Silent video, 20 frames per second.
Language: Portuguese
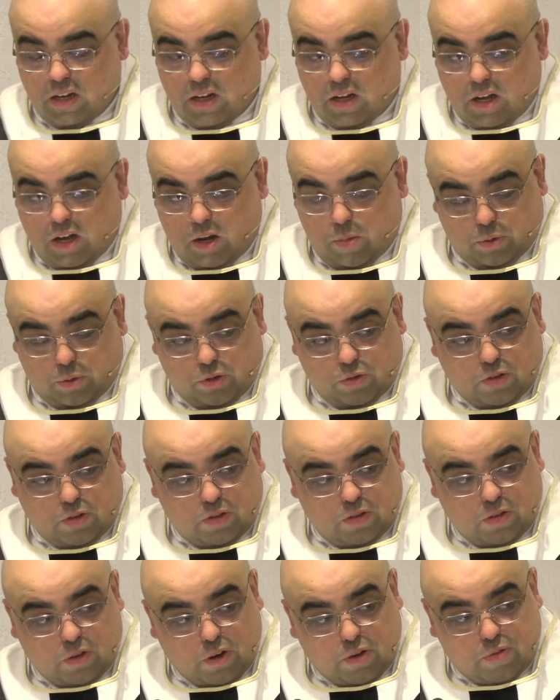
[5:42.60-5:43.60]
Por isso que
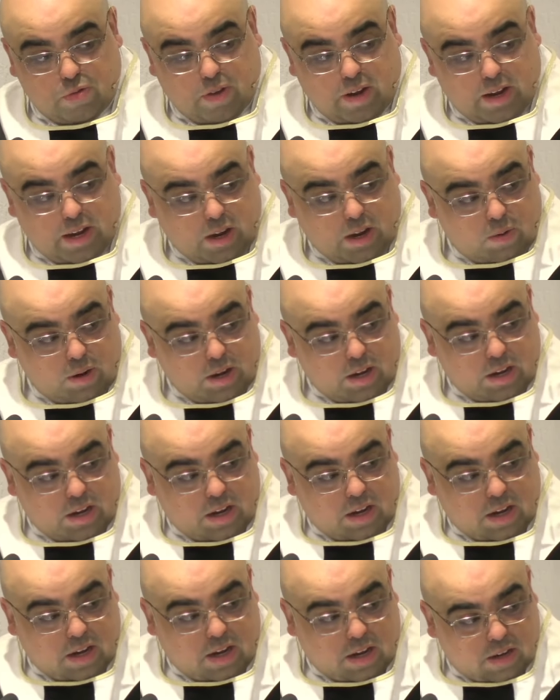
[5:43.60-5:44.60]
São Rafael
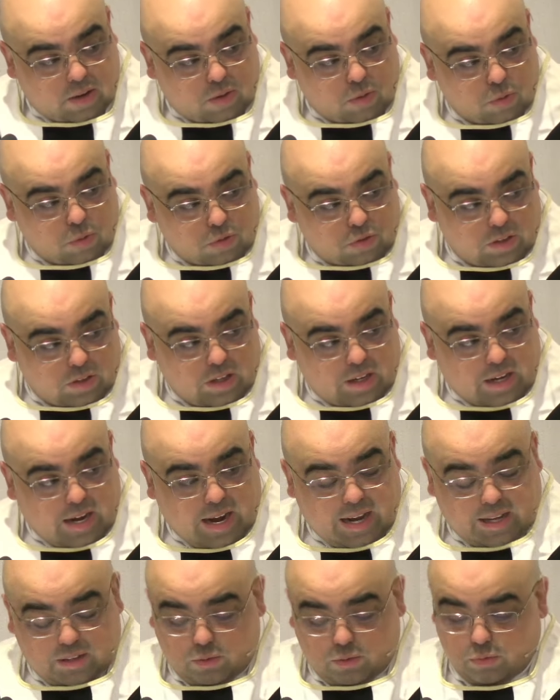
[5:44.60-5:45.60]
é
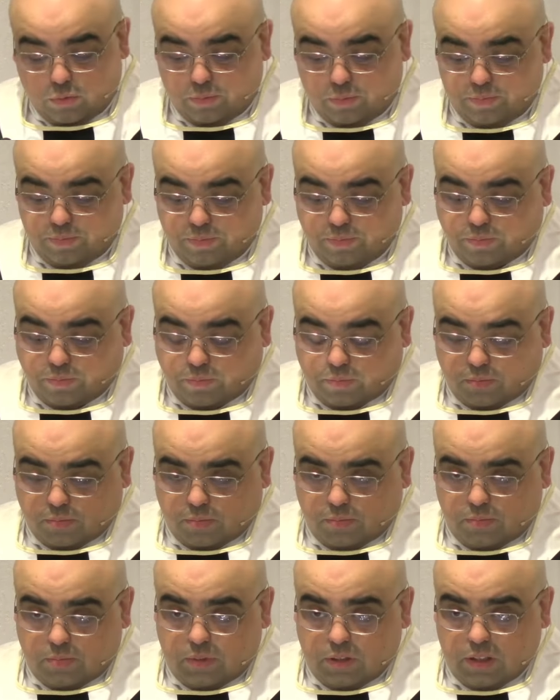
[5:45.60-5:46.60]
considerado
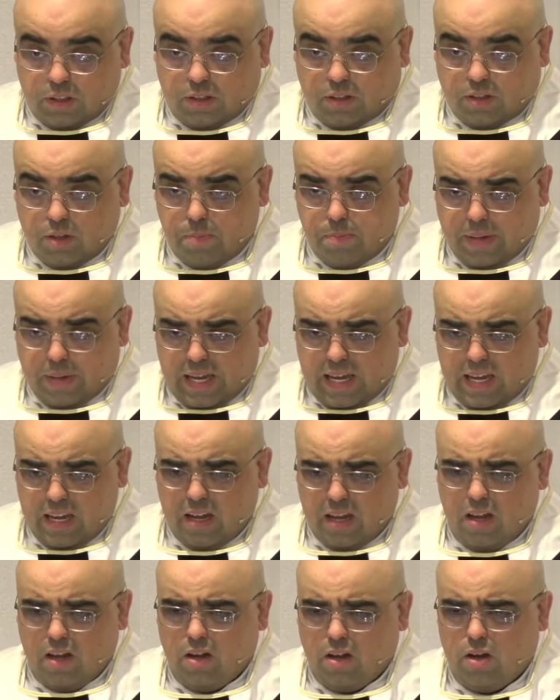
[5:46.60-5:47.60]
também
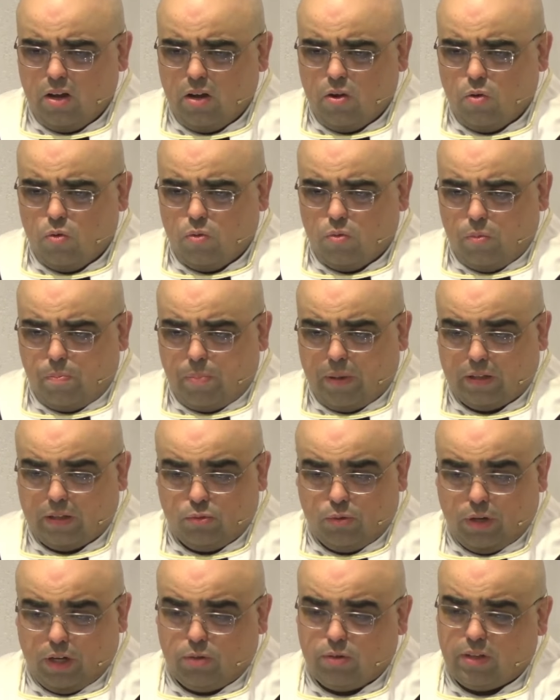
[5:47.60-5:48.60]
o
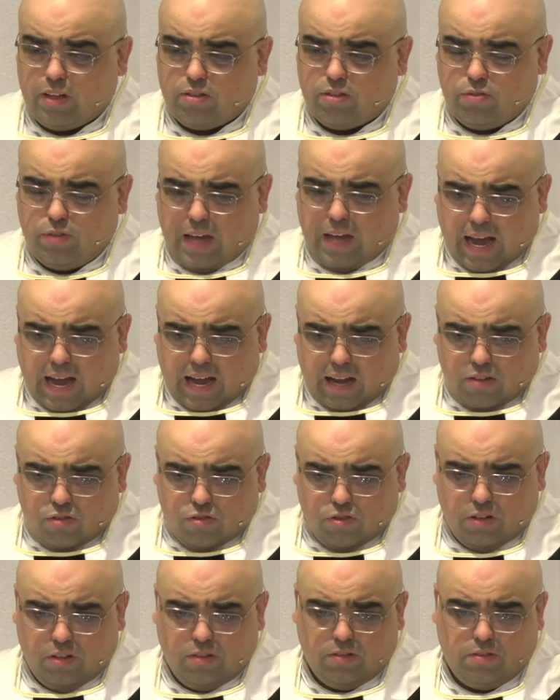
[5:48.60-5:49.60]
padroeiro das
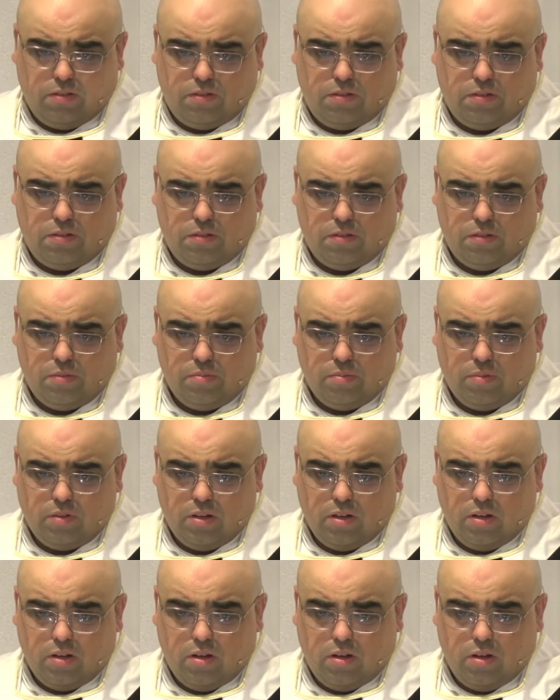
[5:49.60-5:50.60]
viagens,
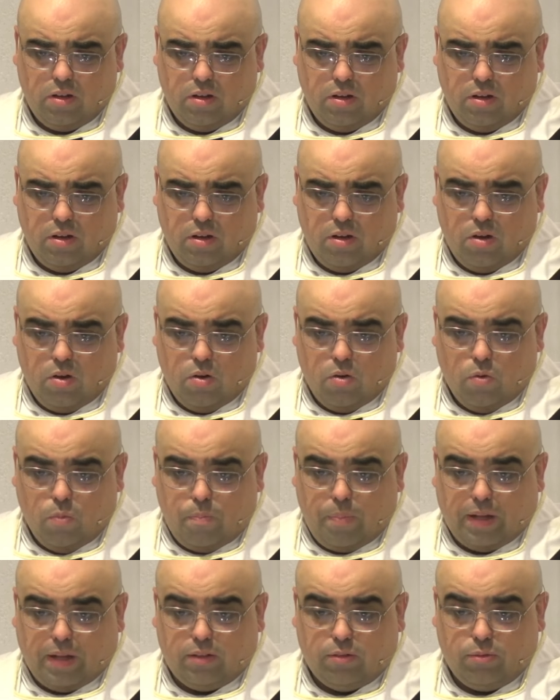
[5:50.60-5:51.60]
o
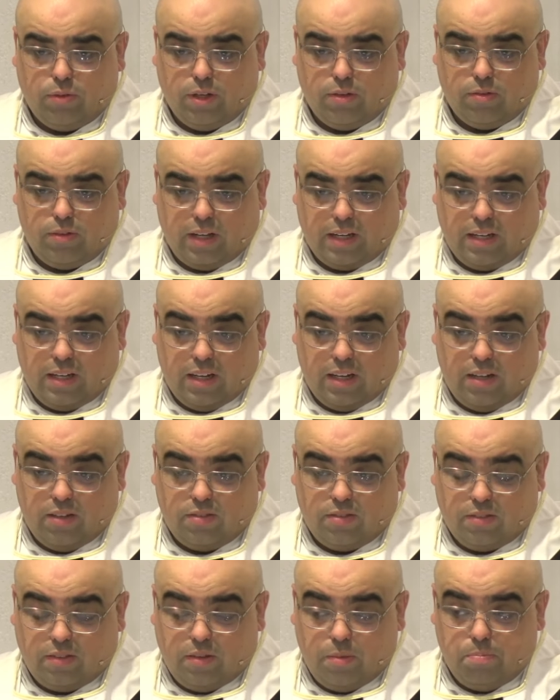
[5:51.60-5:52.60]
padroeiro daqueles
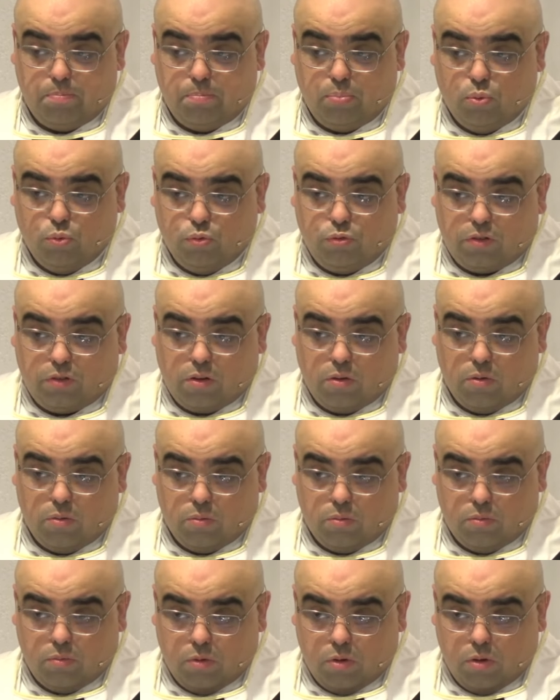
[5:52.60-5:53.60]
que buscam
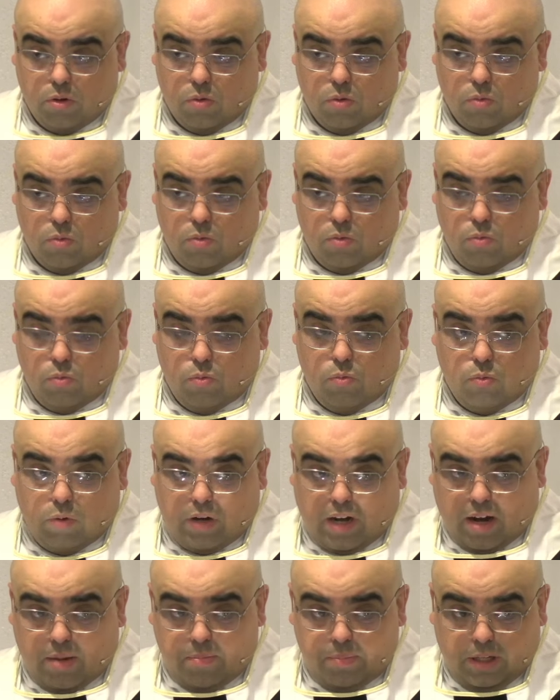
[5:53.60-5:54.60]
um
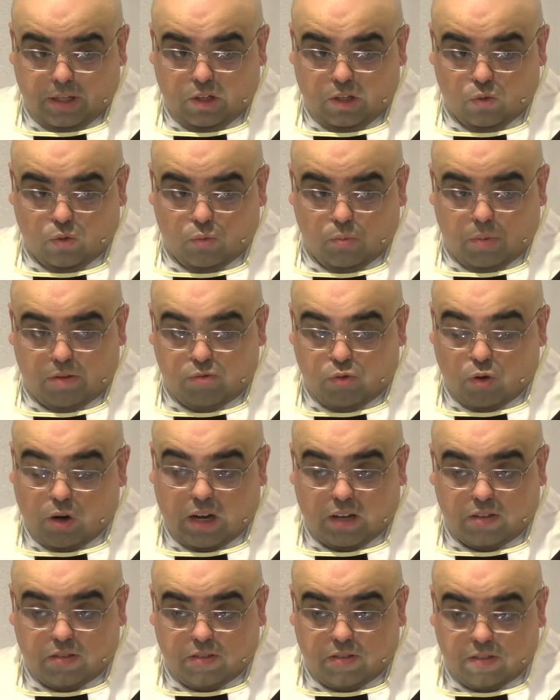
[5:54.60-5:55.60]
caminho, uma
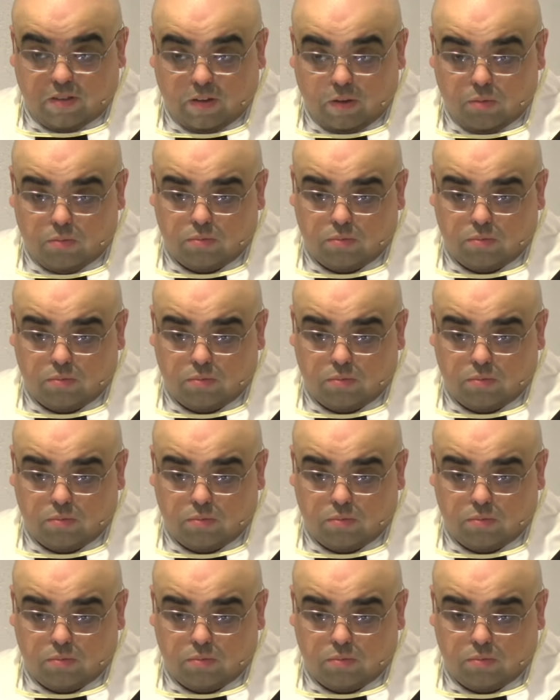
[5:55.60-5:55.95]
vocação,